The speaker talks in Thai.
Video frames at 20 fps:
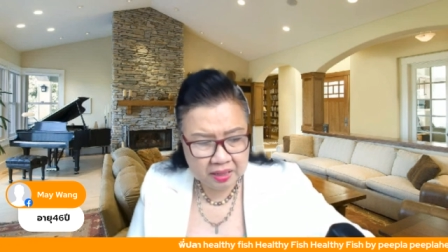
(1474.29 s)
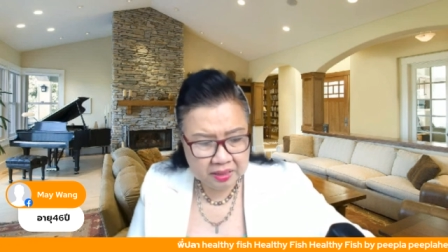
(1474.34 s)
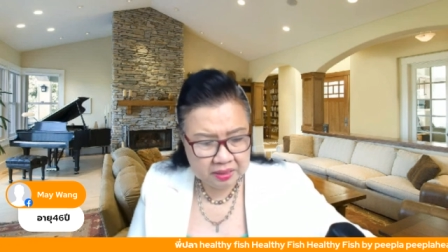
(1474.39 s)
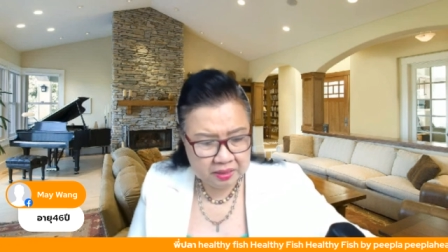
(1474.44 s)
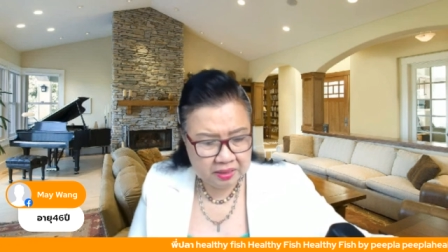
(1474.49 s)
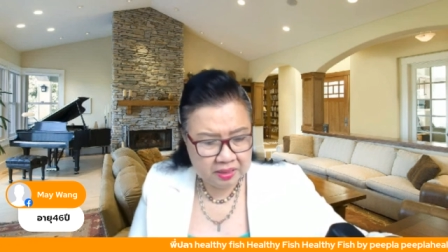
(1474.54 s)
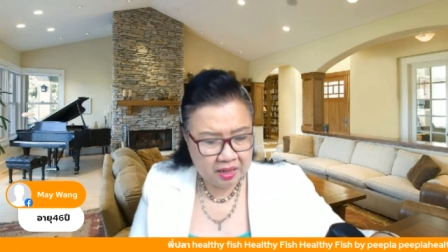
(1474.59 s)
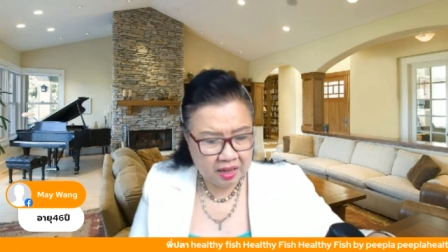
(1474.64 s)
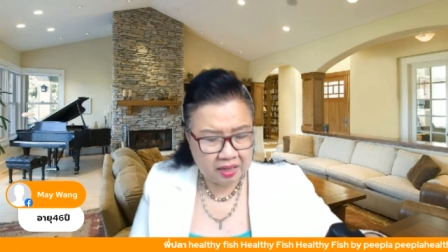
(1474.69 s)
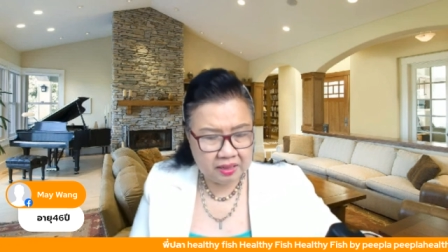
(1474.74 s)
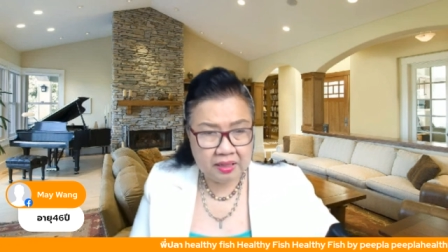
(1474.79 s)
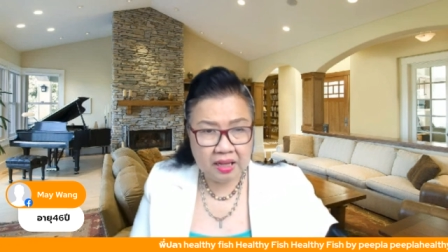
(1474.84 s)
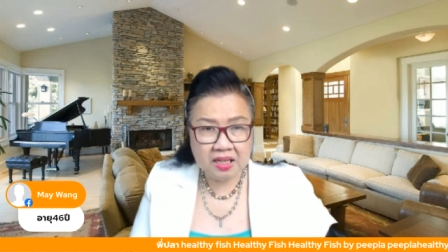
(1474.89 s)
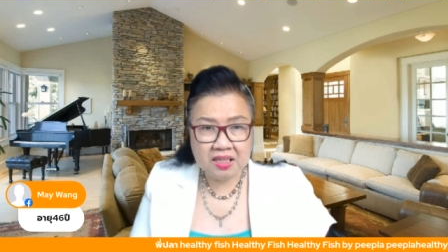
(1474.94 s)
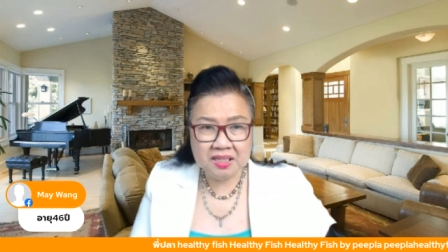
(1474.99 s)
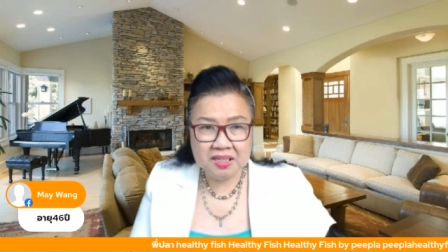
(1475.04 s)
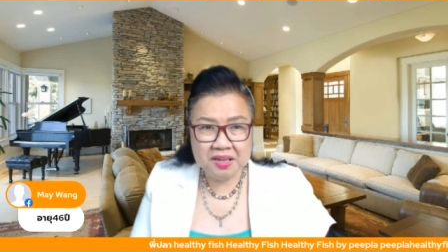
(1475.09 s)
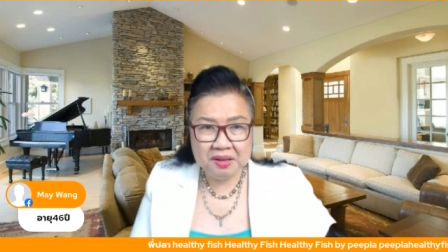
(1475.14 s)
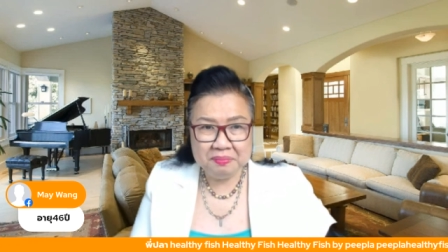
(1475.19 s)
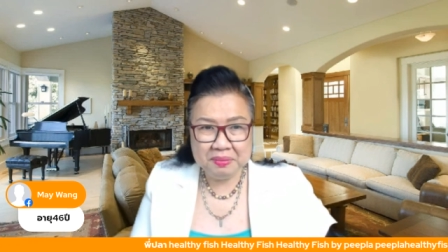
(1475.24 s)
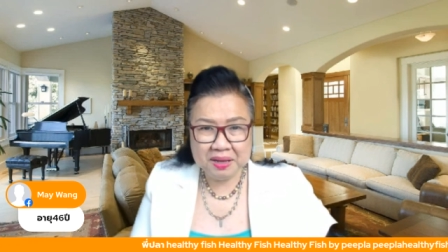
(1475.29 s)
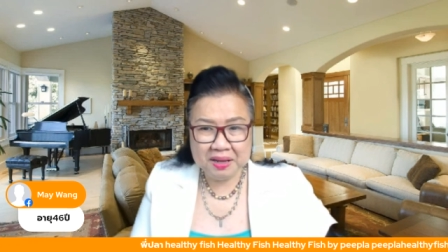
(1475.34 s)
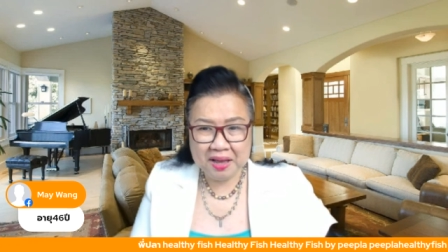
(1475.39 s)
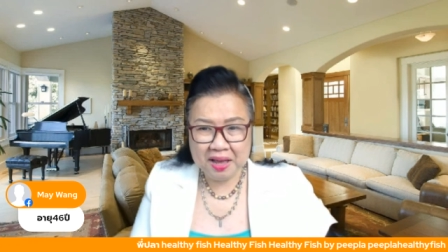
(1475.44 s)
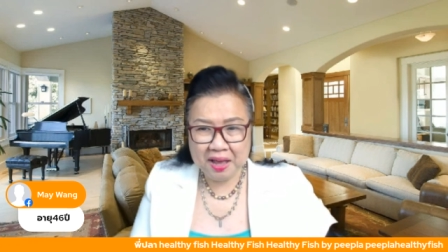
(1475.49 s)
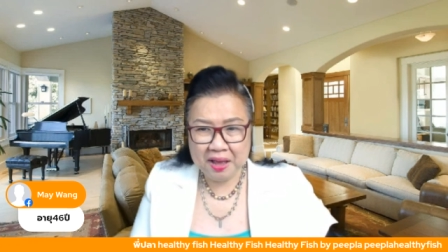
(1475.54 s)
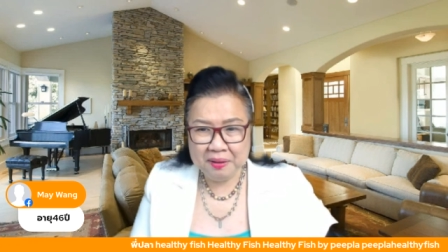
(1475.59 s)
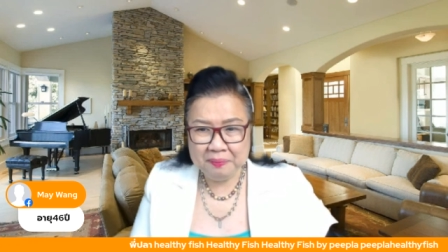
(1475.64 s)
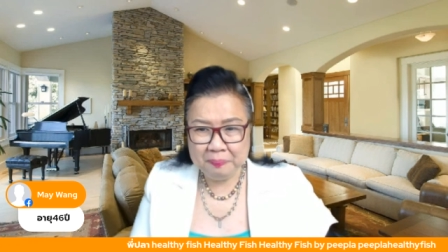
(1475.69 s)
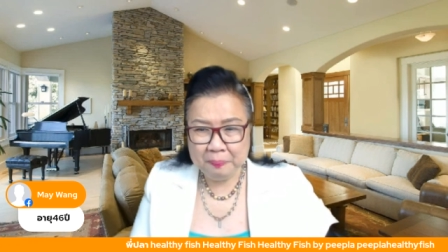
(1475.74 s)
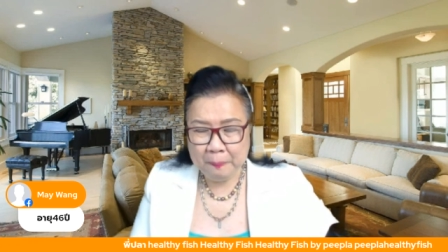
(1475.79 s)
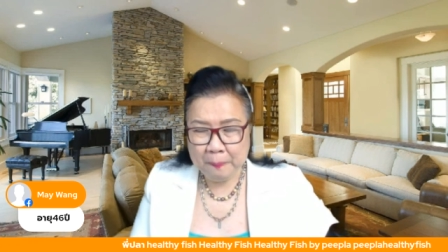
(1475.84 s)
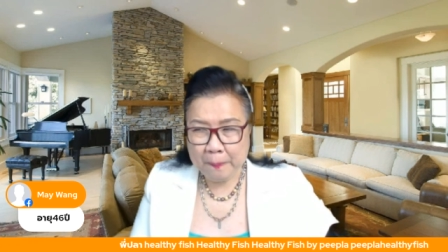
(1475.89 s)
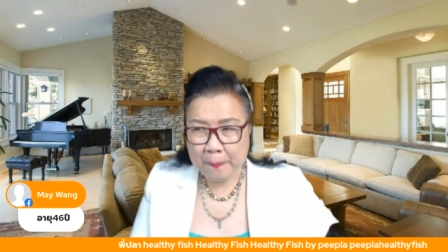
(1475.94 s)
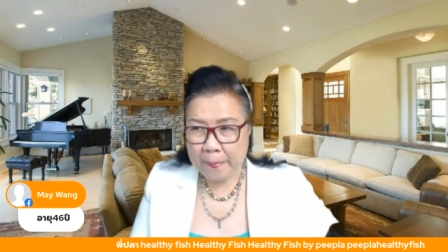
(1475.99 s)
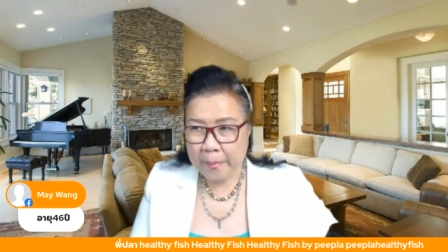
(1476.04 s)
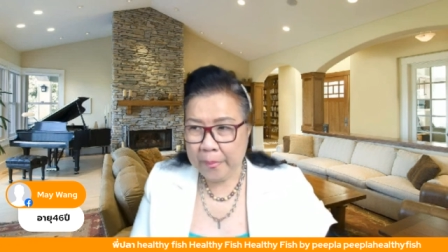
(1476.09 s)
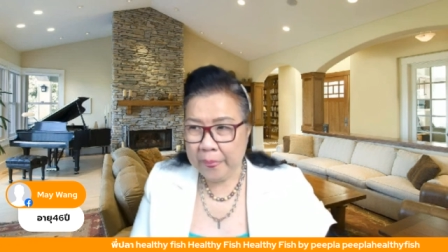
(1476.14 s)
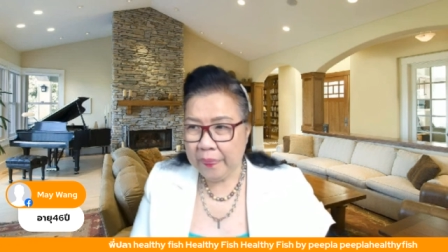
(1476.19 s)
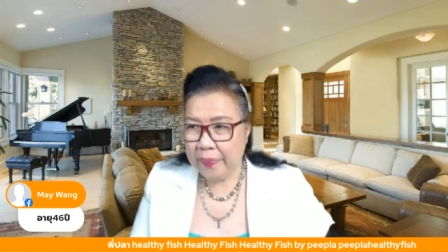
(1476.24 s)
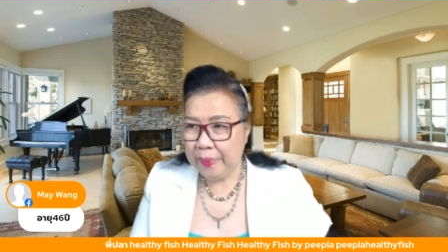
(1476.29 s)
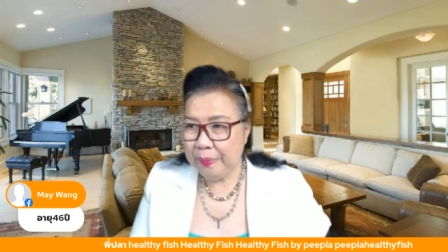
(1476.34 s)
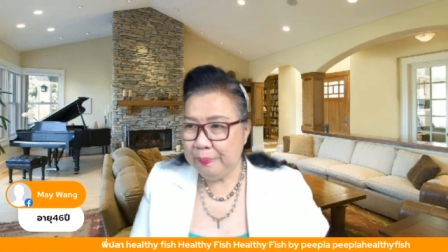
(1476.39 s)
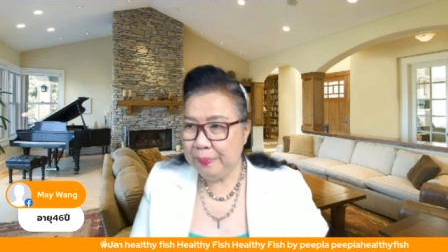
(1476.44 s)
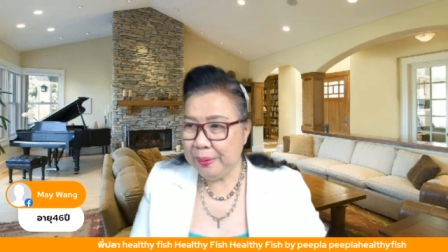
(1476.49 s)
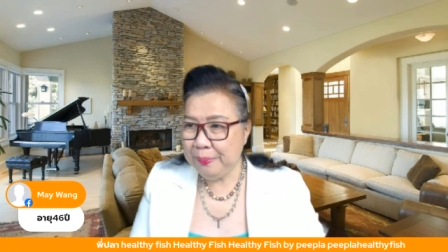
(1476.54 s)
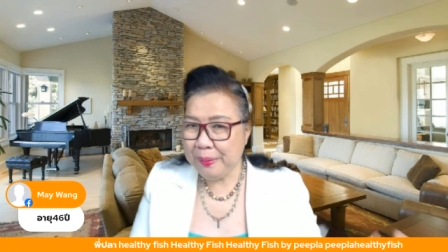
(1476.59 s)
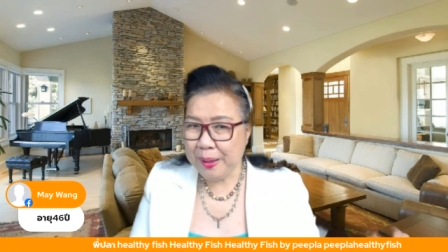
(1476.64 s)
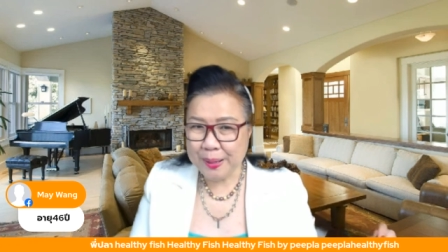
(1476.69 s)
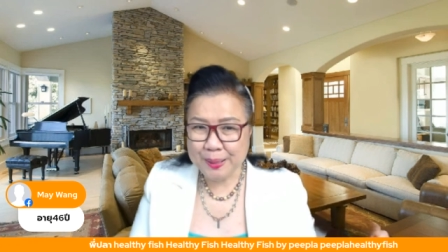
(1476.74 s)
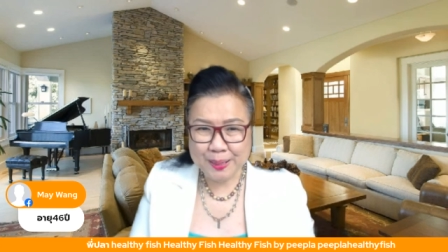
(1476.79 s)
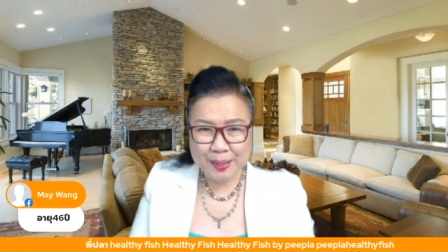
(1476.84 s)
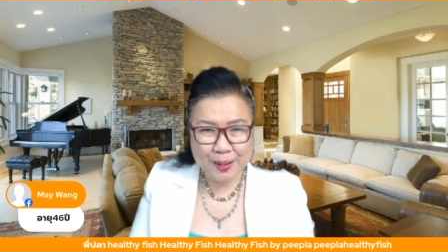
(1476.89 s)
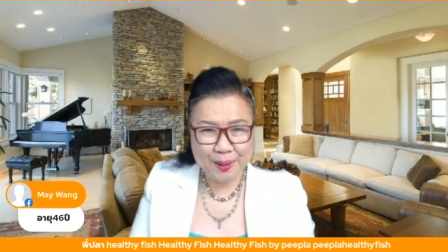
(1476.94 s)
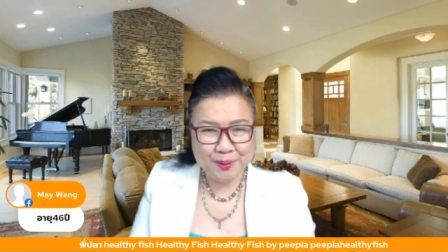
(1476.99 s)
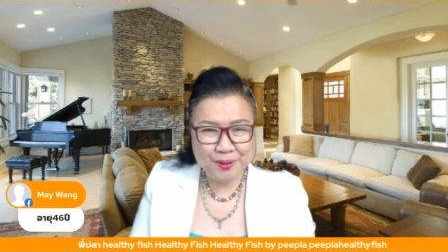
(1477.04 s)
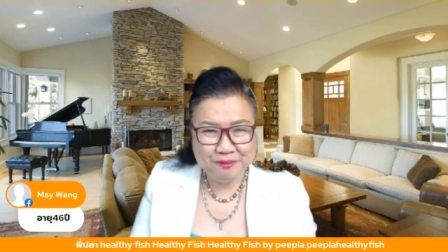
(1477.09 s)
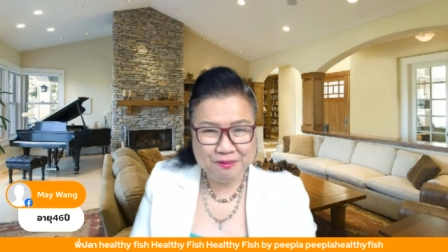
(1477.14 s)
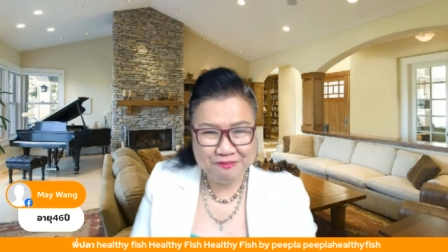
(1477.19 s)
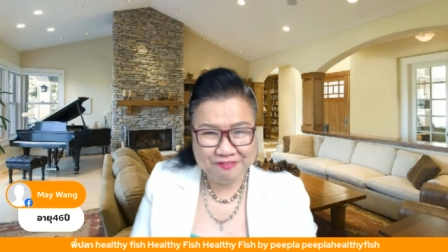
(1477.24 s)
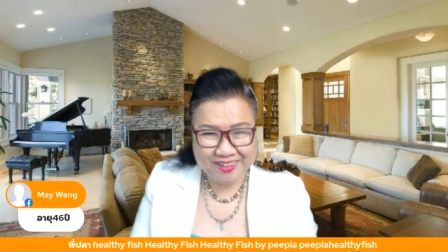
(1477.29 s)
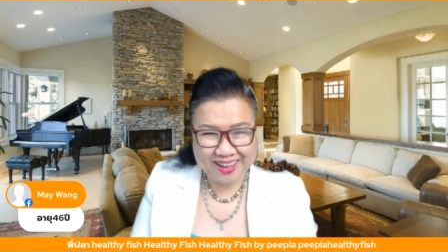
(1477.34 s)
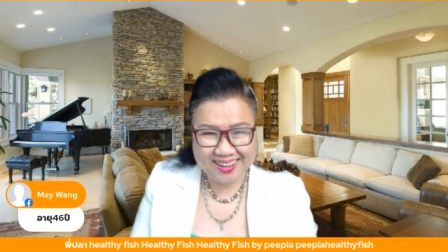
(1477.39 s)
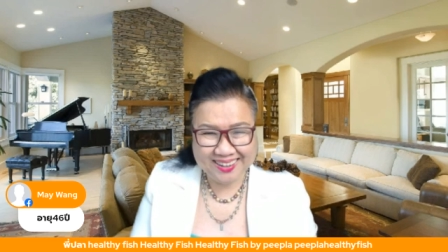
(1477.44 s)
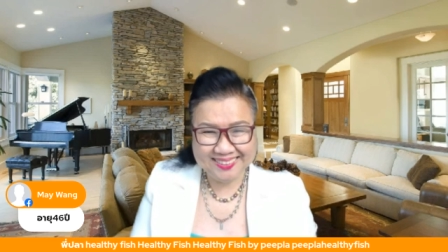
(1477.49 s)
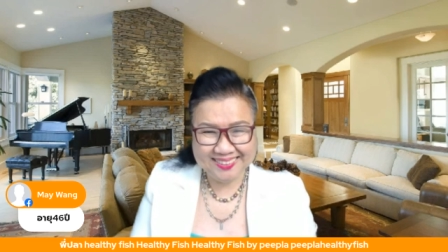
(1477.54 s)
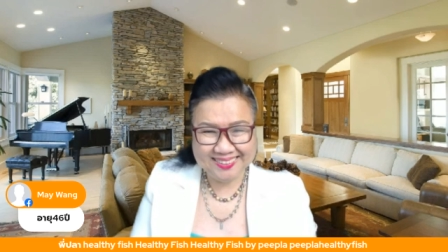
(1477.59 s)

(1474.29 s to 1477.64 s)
ดีอ่ะแต่เชื่อไหมคะพี่ปาจะเล่าให้ฟัง